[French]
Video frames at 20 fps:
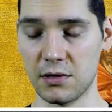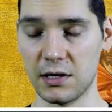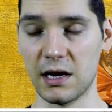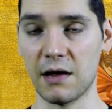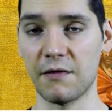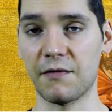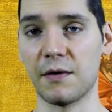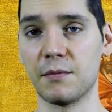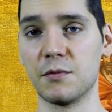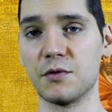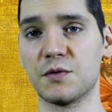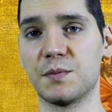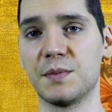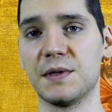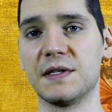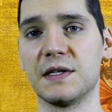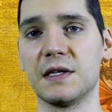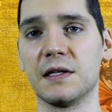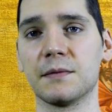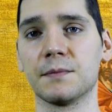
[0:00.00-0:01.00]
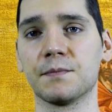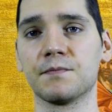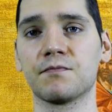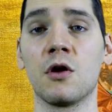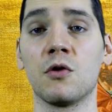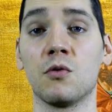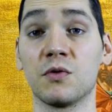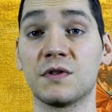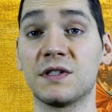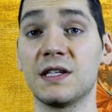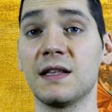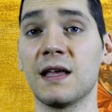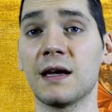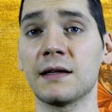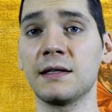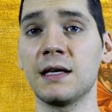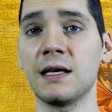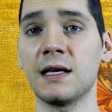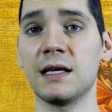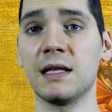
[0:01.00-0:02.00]
la fameuse piscine. Donc ces
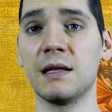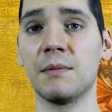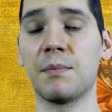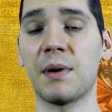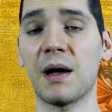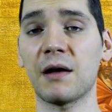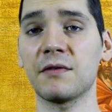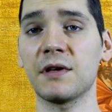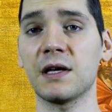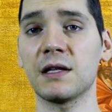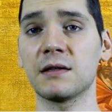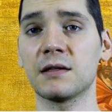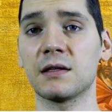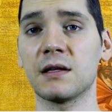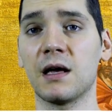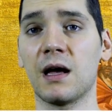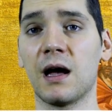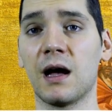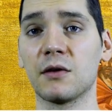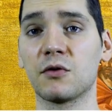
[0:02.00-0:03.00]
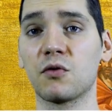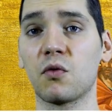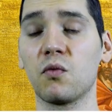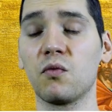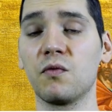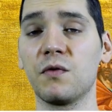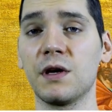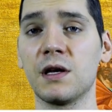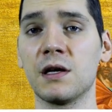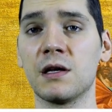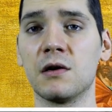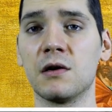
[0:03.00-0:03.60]
derniers, ils parviennent à trouver